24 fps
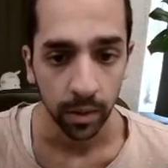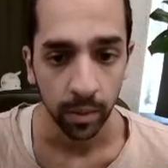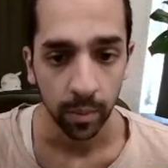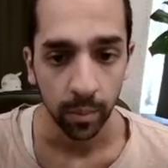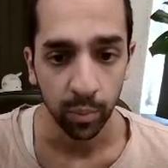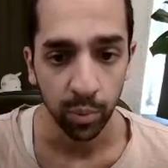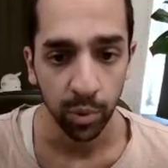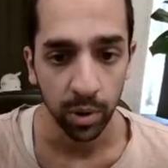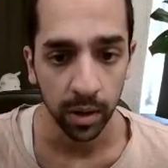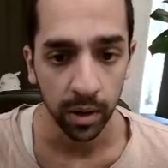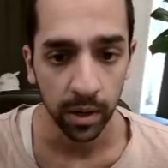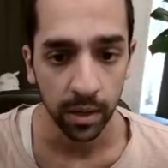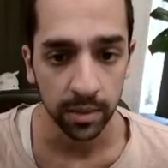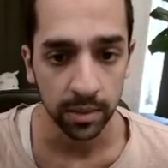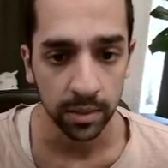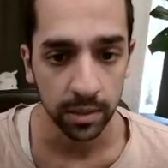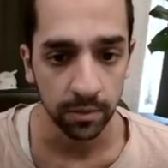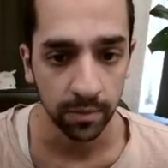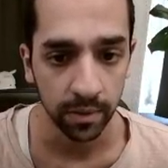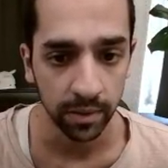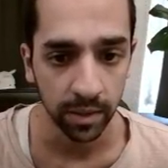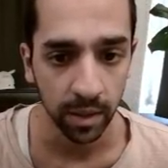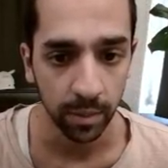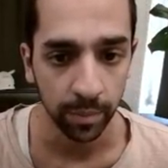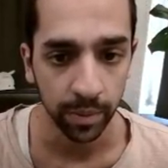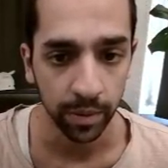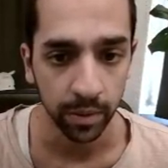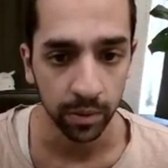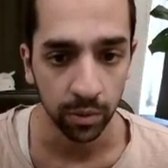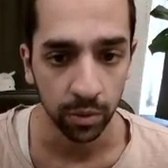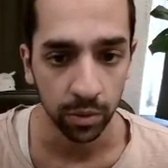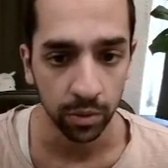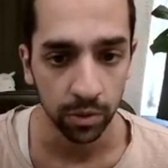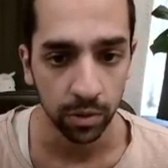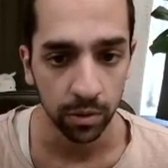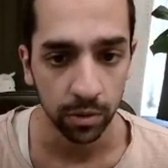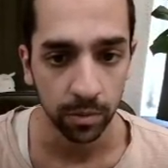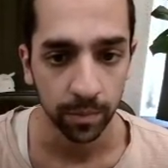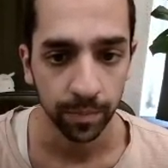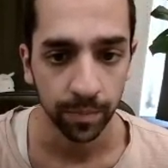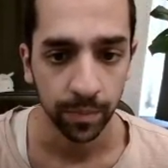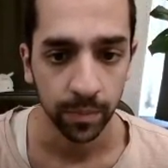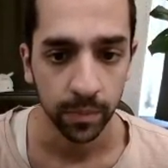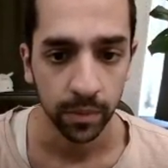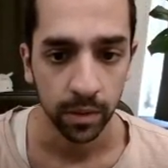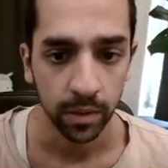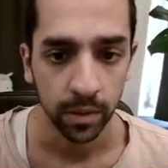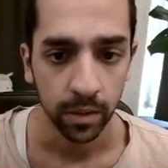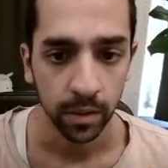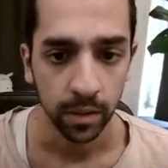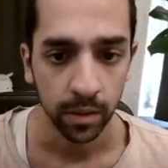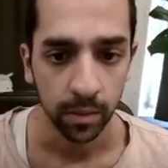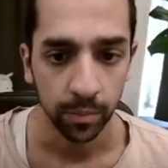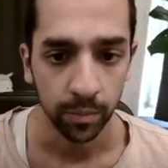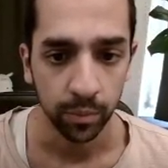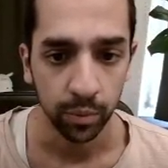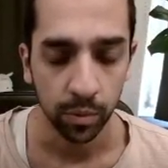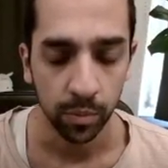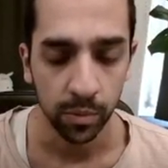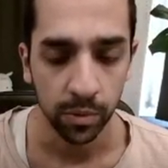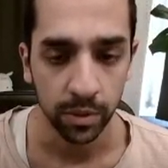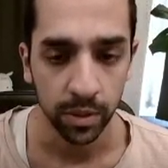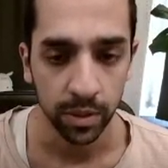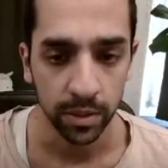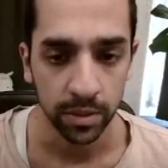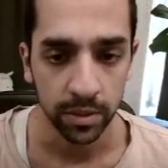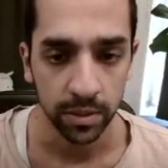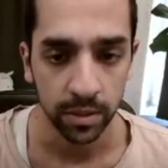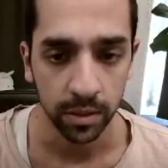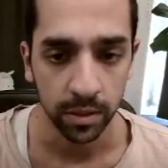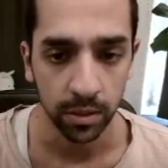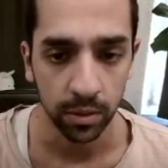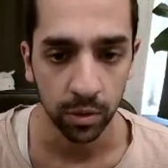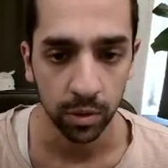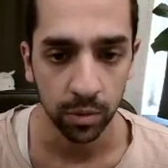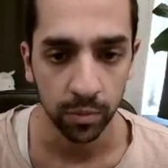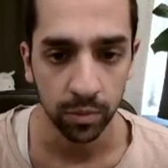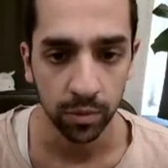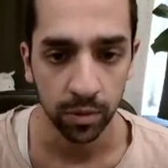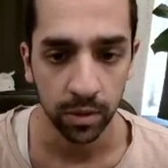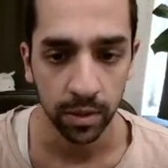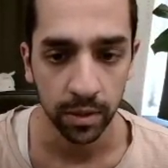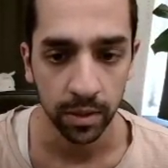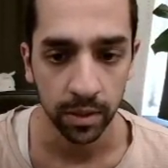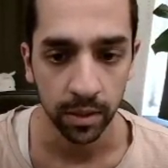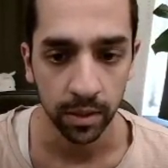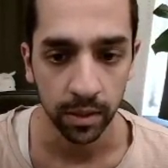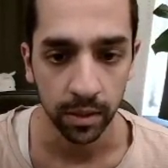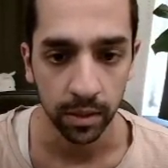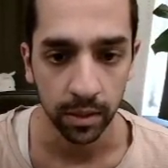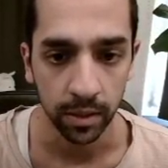Point glace qui va taper neutre pour menacer le bouclier.